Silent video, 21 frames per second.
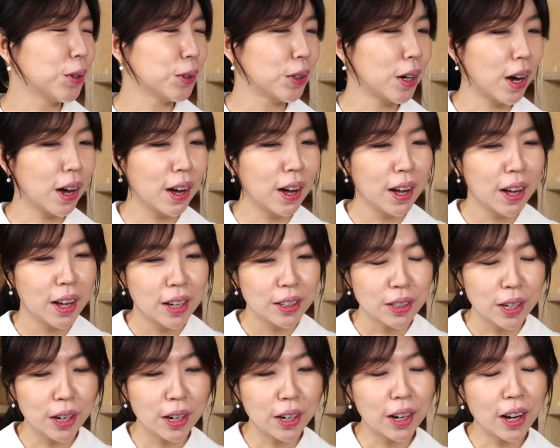그러니까
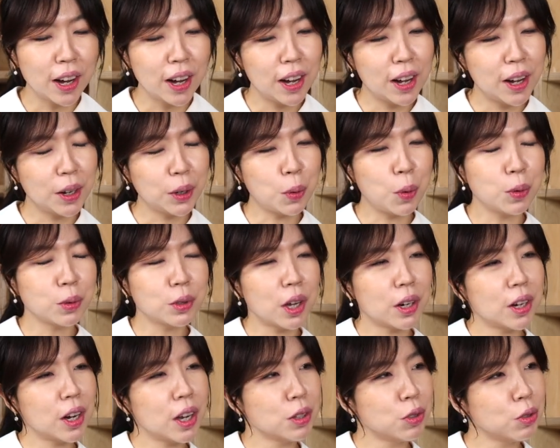제가
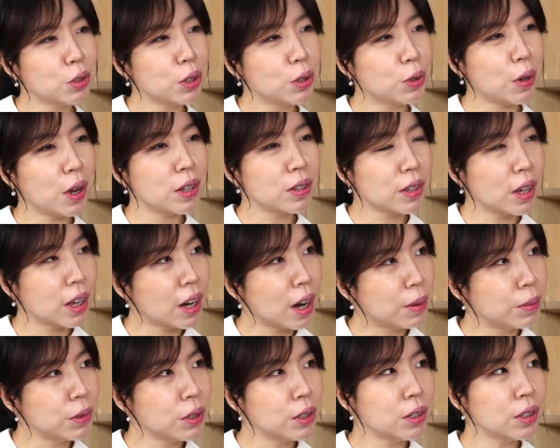공사를 해주기로 한
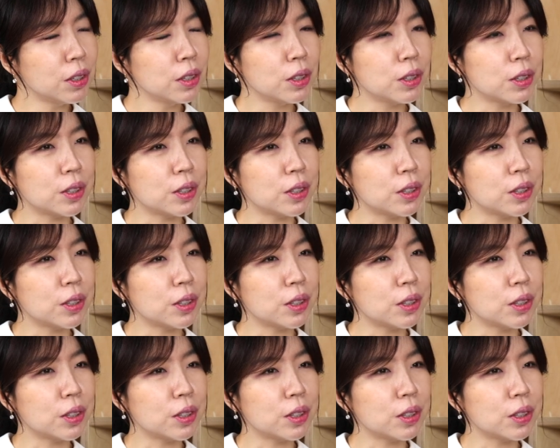사람은